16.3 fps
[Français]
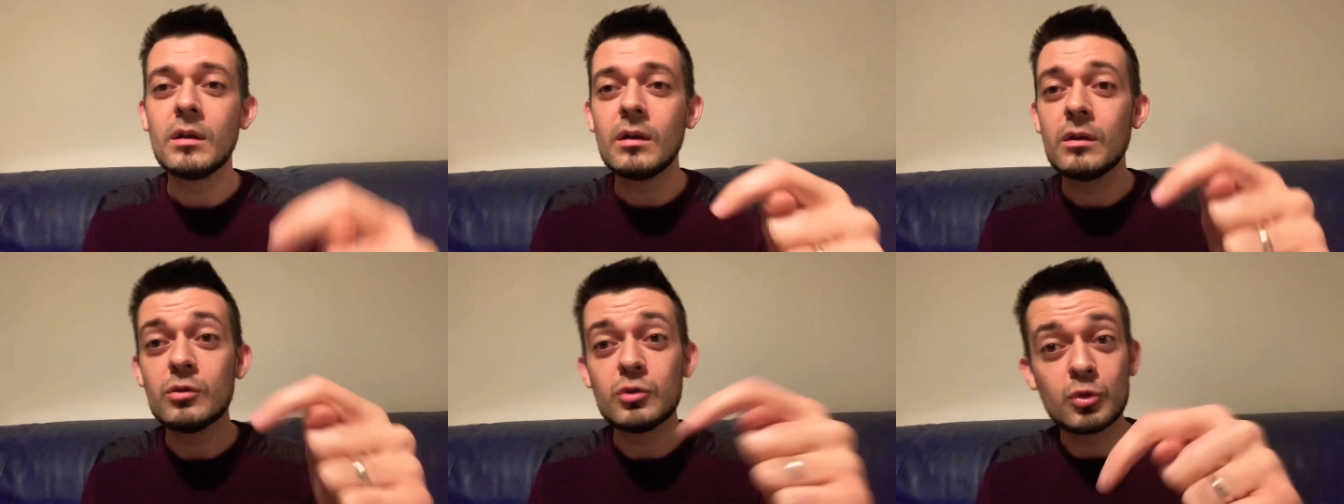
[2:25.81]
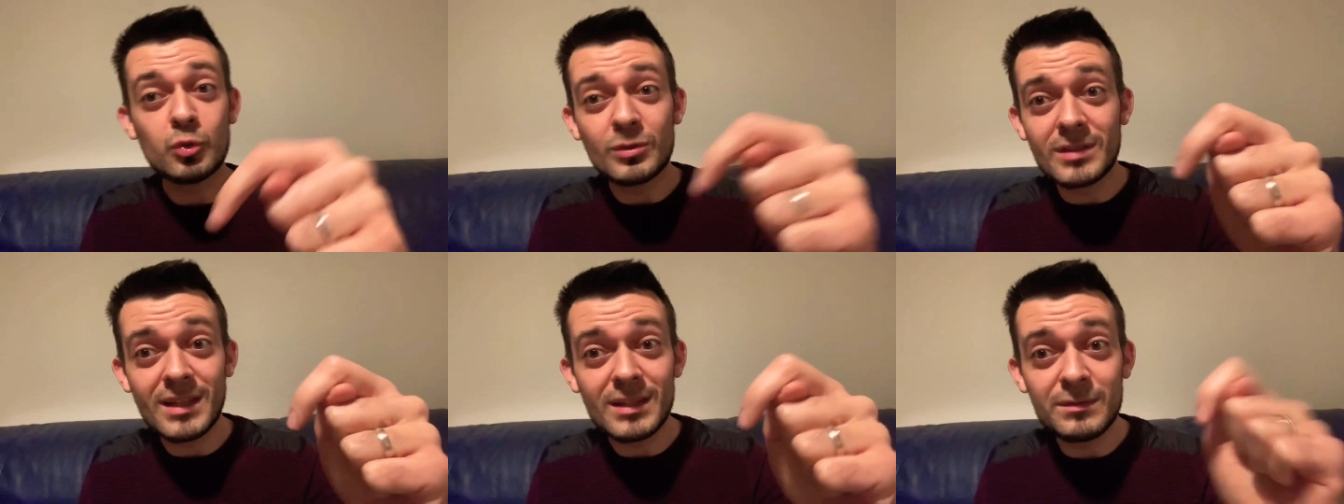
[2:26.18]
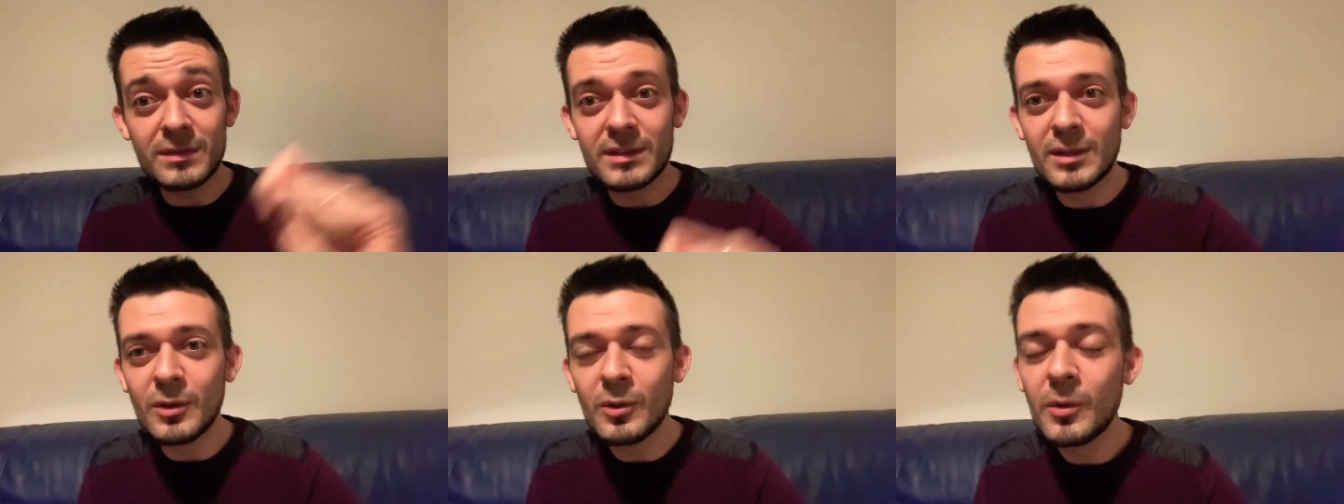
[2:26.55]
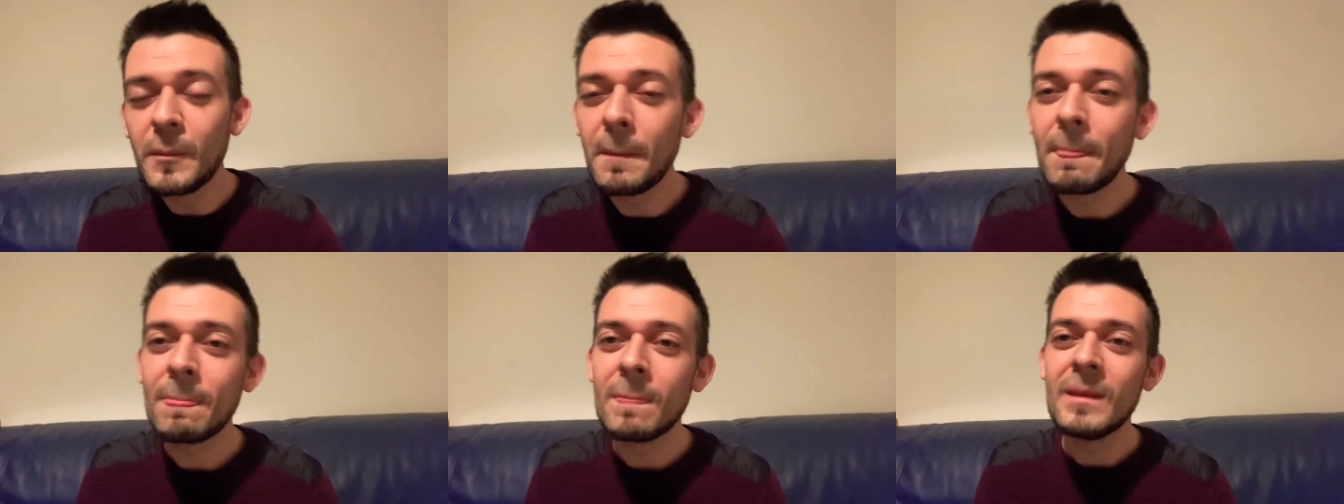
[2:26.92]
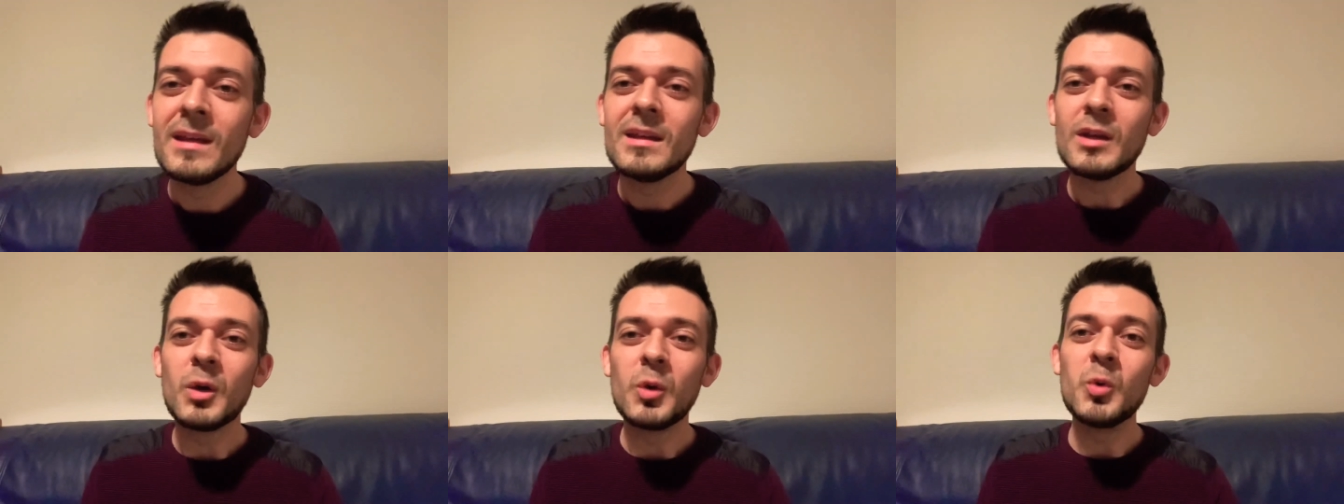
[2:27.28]
sous cette vidéo,
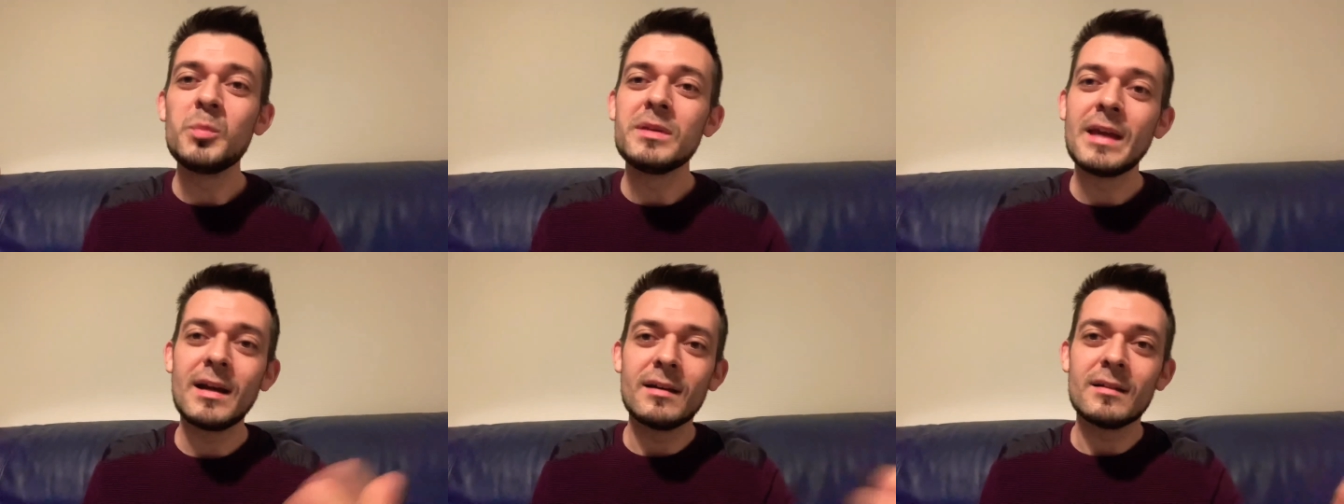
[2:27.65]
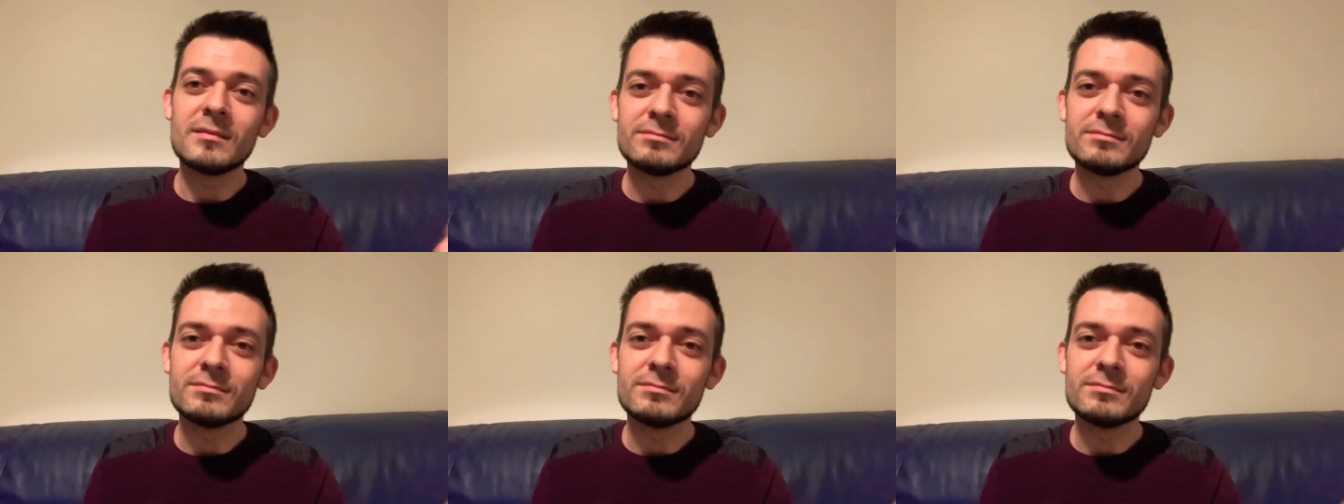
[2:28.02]
ou bien